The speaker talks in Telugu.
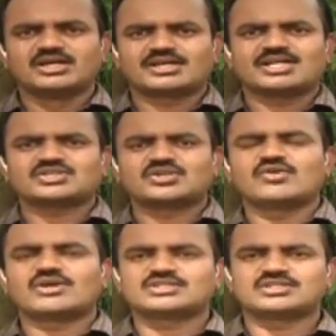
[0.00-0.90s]
రాష్ట్రంలో
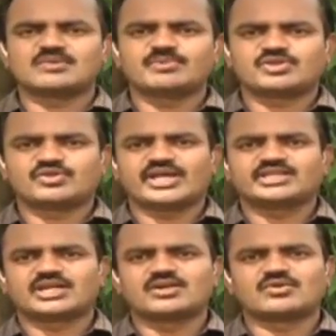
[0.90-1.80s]
అవకాశం కల్పిస్తూ
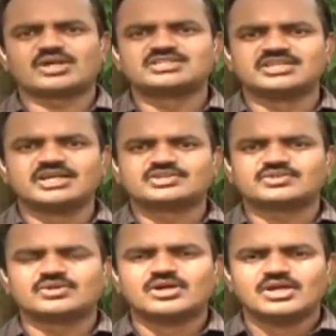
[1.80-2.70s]
కేంద్రంలో కూడా
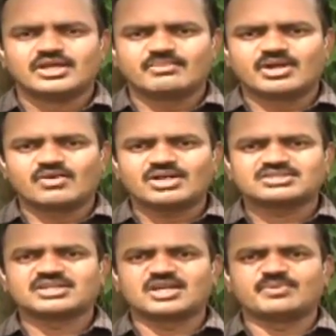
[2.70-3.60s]
జేడీఎస్కు ఏమైనా
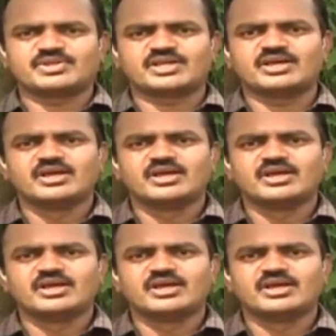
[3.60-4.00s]
అవకాశం కల్పిస్తే